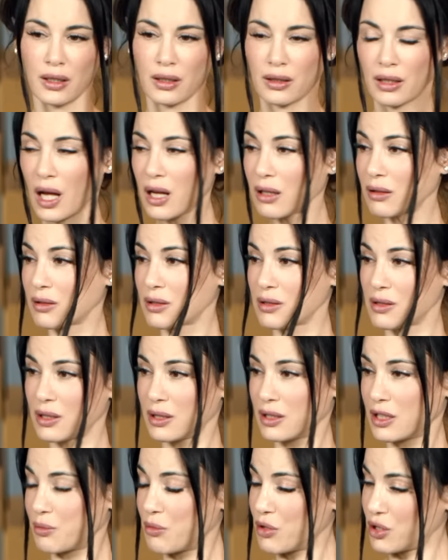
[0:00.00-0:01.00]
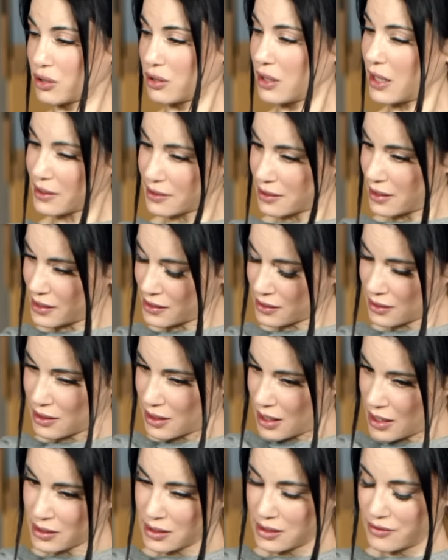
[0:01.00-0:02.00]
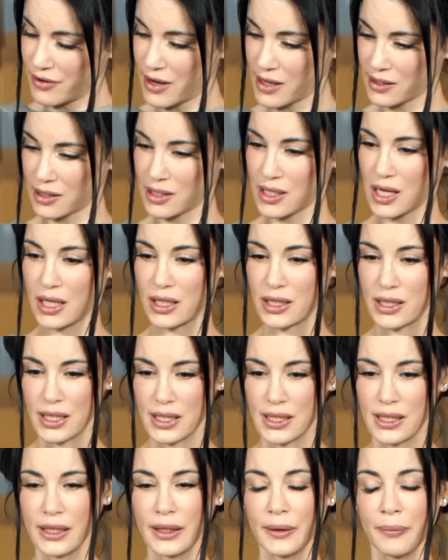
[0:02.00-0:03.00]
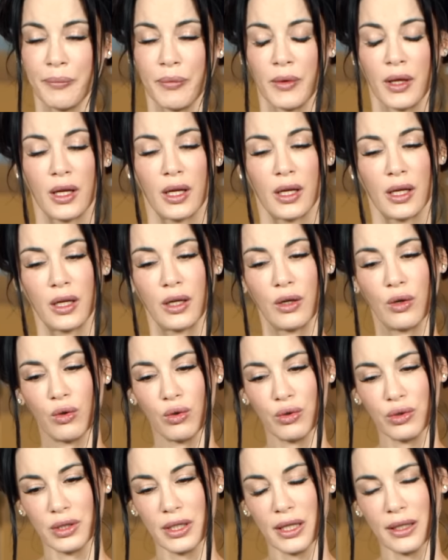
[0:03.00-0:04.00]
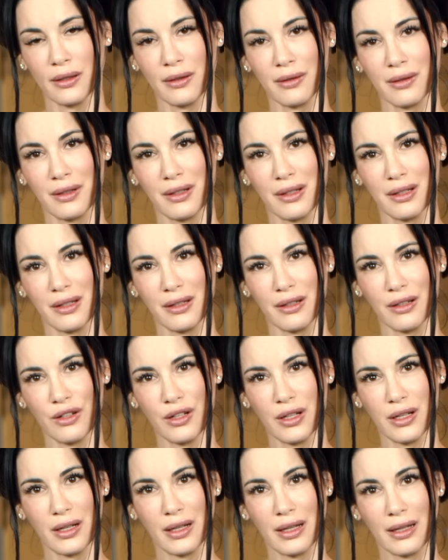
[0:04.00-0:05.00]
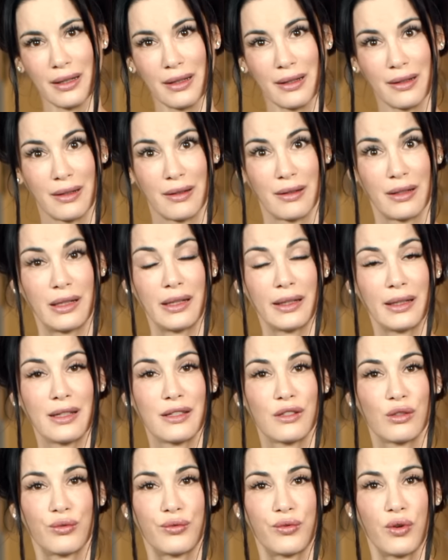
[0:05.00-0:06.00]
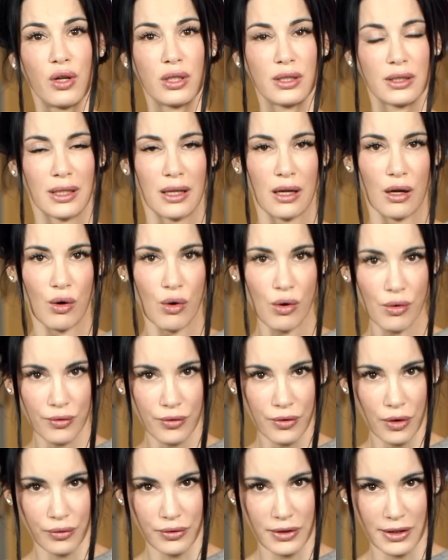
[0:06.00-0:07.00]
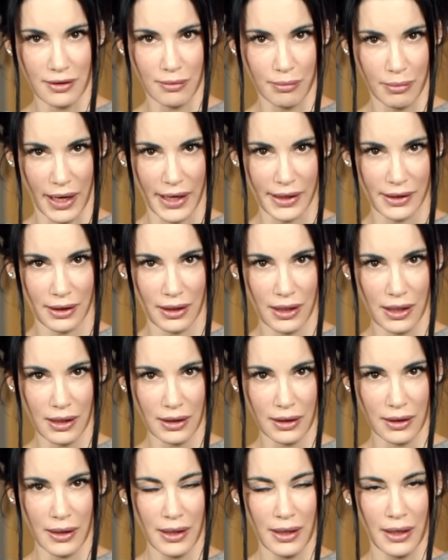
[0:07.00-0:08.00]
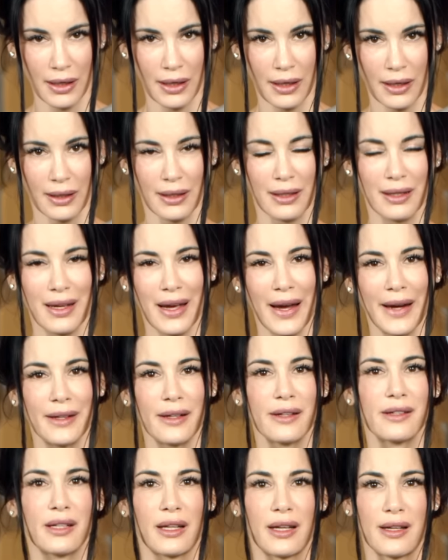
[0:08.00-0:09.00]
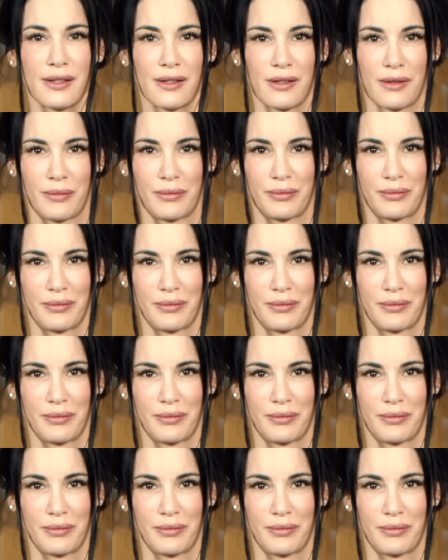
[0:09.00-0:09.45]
Kranken sehen, ich möchte jetzt halt gerade diverse Sachen nicht sehen. Und dann klicke ich sofort drauf auf diesen Beitrag, kein Interesse.